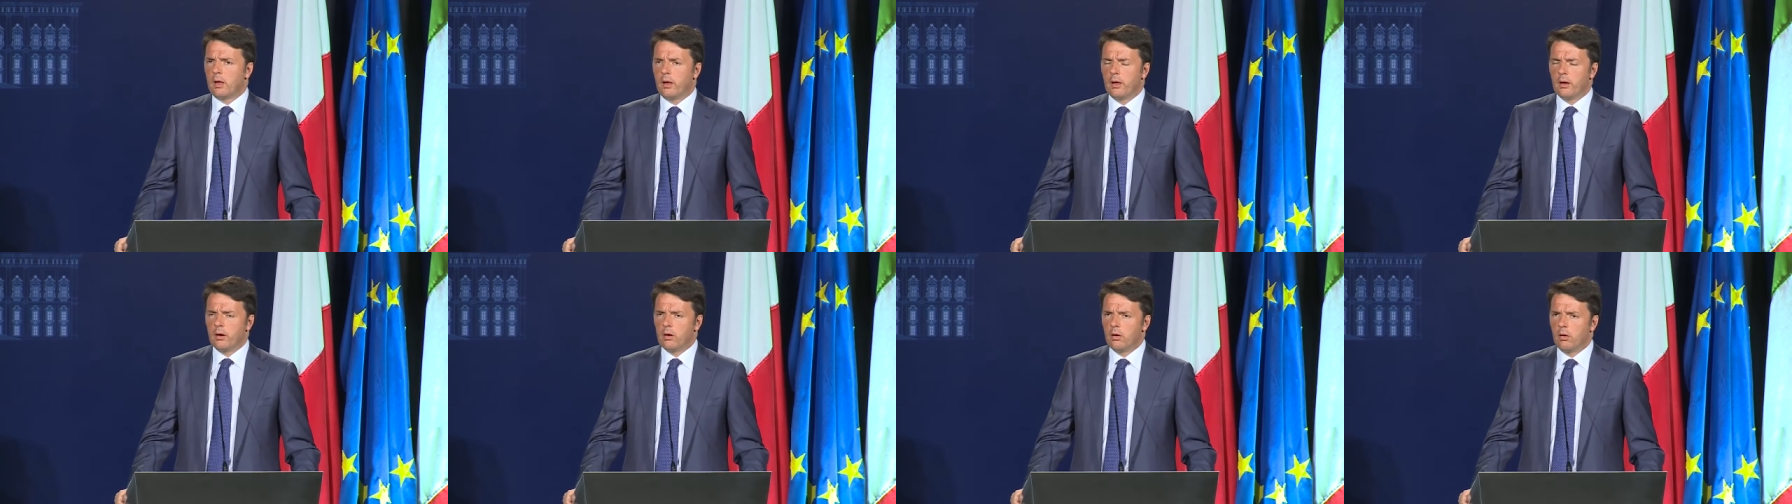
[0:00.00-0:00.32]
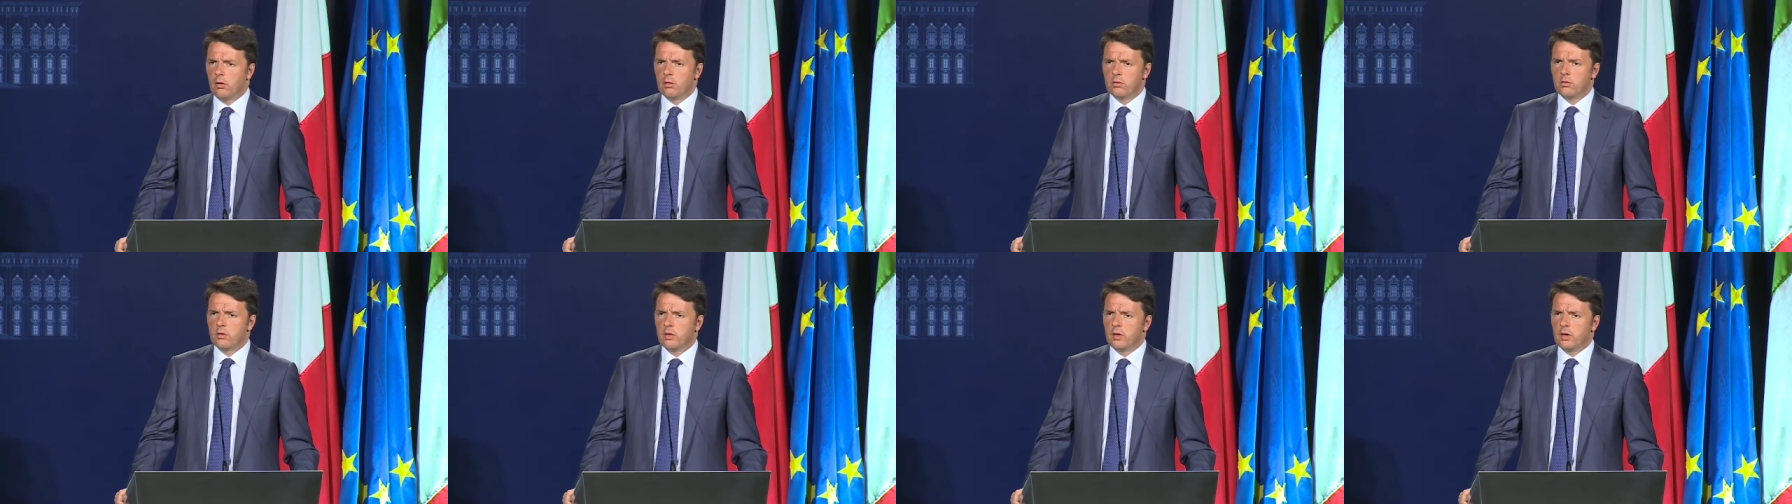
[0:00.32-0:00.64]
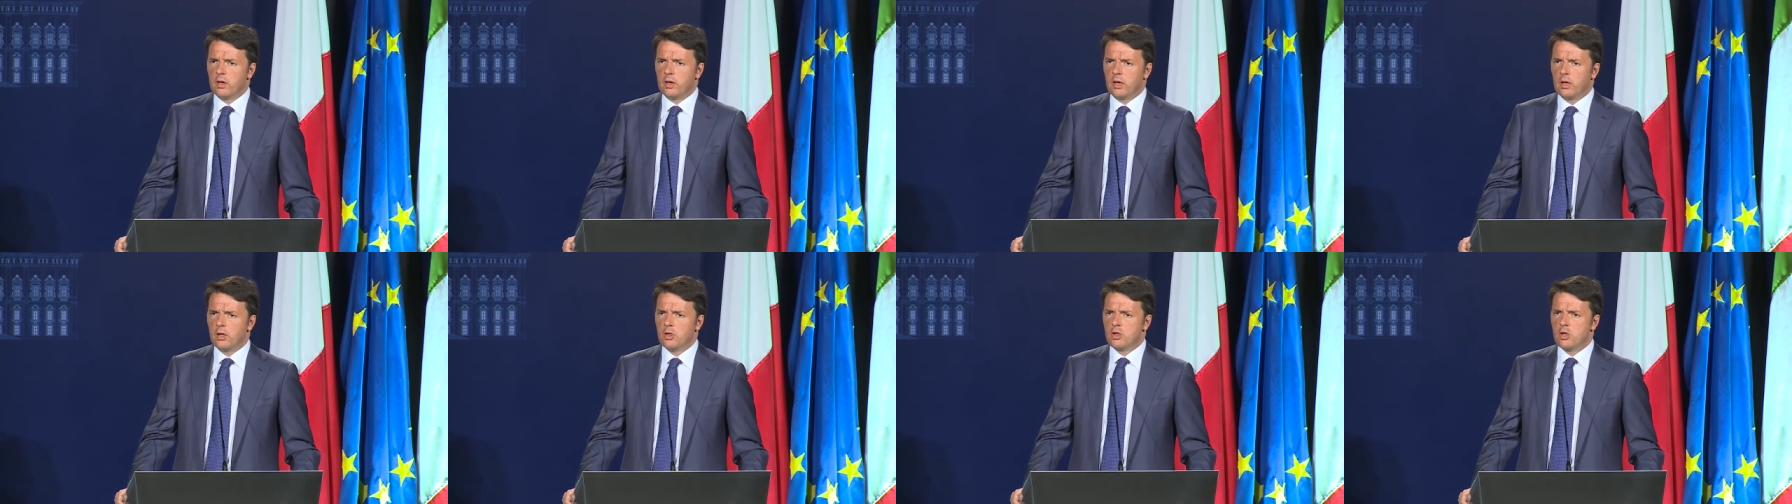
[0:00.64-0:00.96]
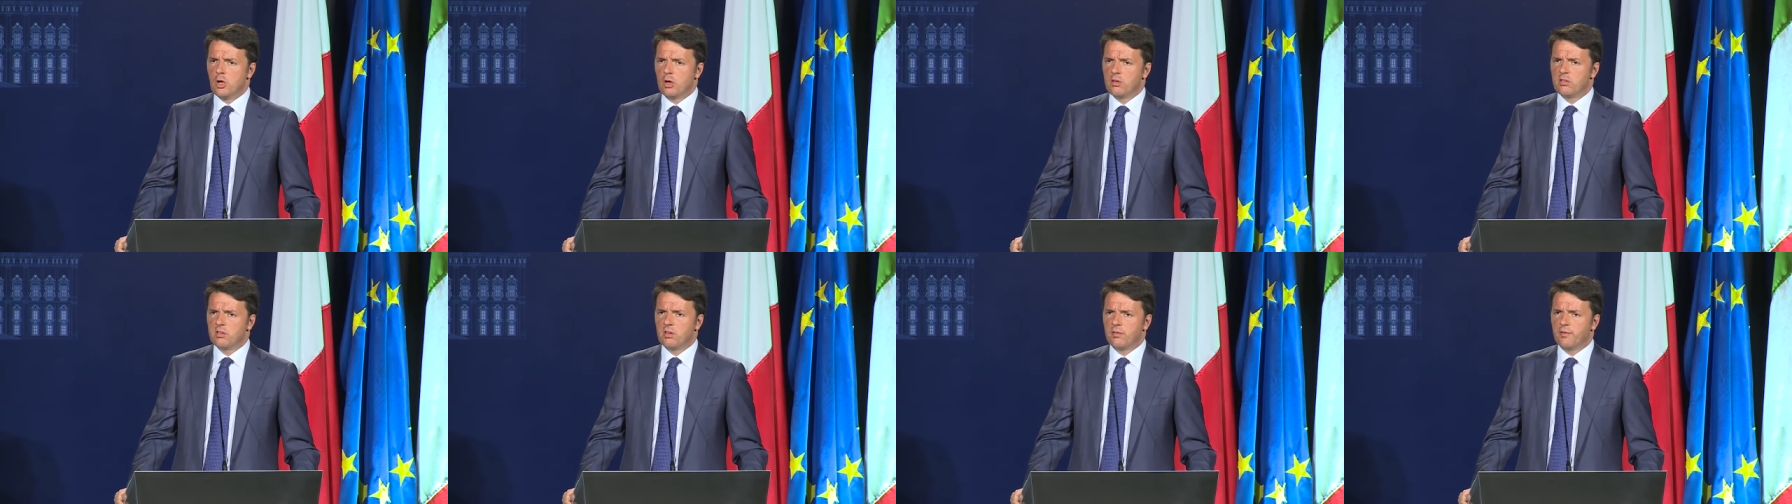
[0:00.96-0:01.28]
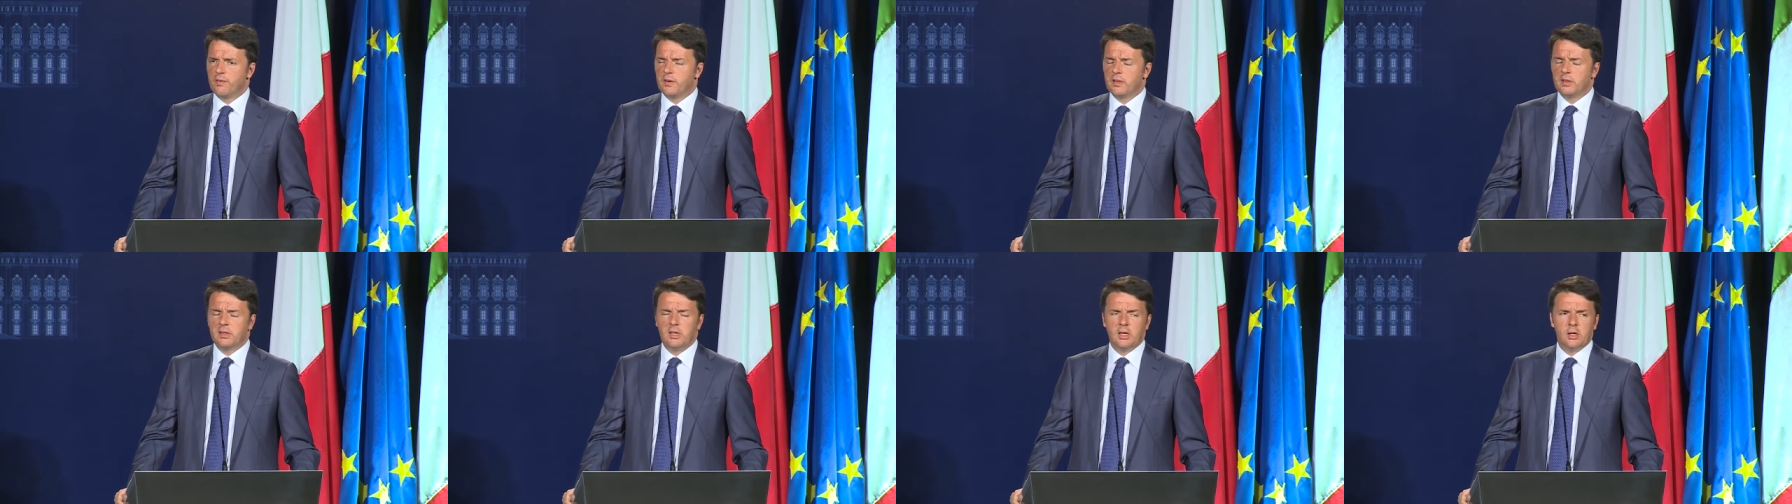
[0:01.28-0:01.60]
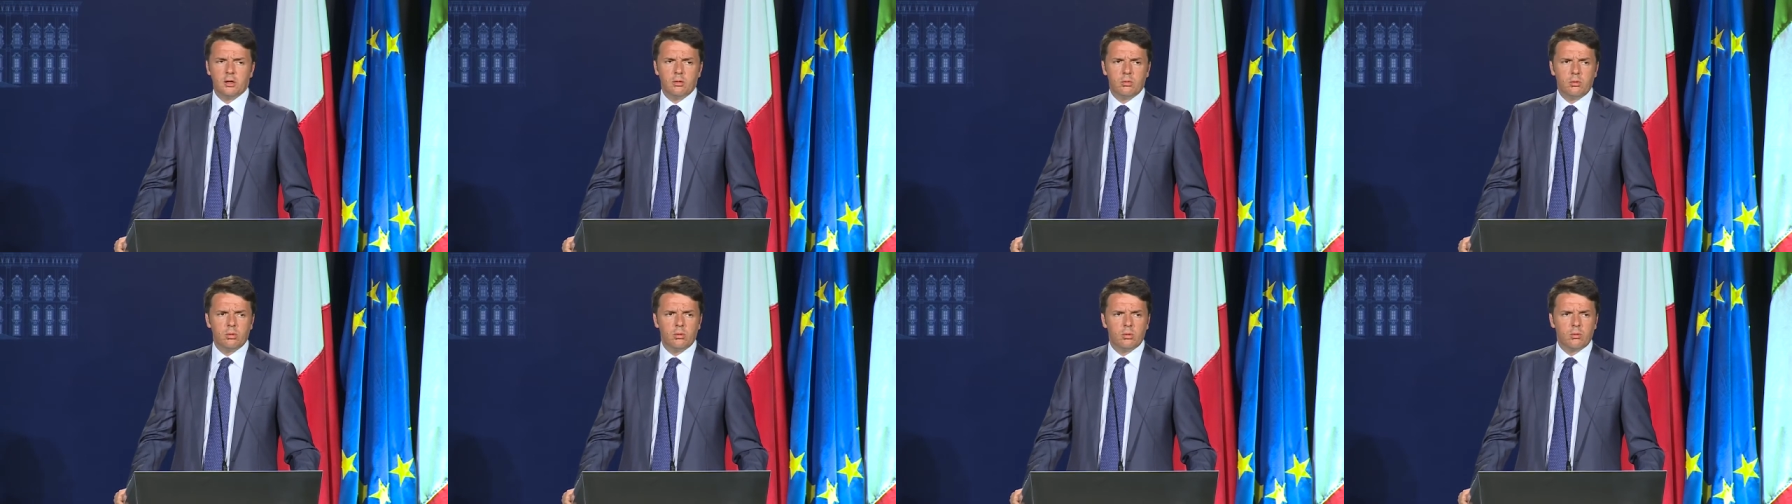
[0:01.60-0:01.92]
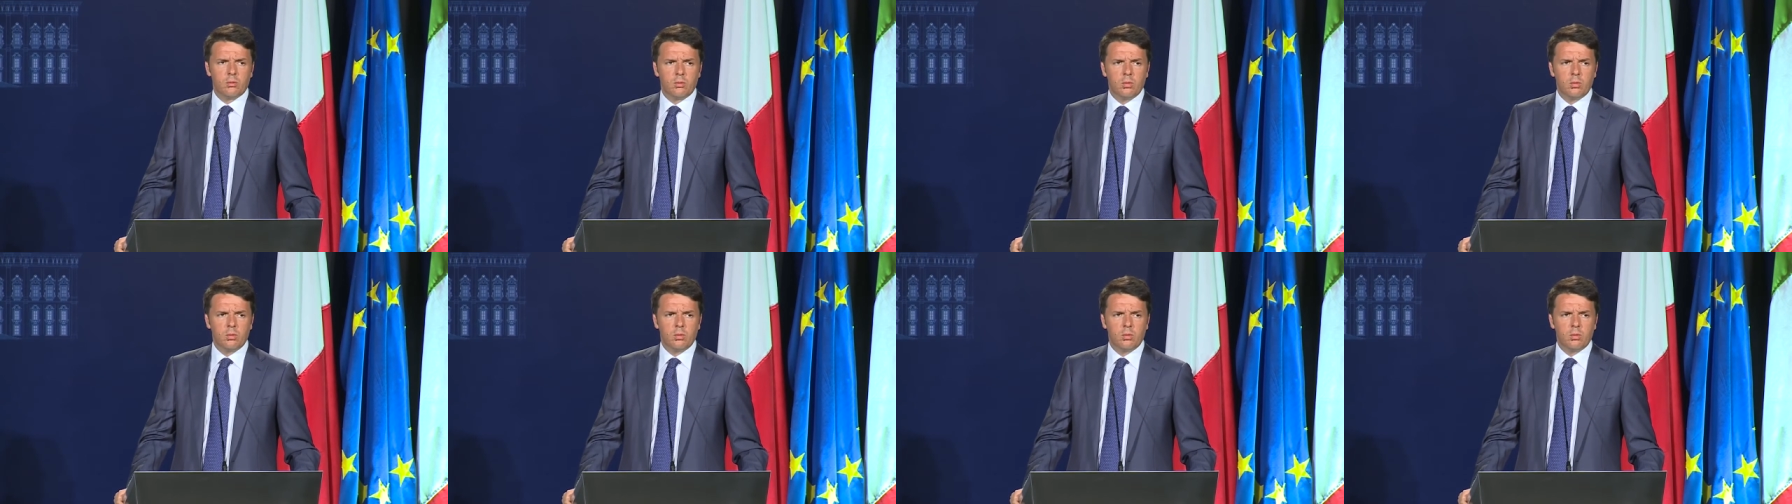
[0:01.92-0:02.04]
le cose che Joseph ha detto,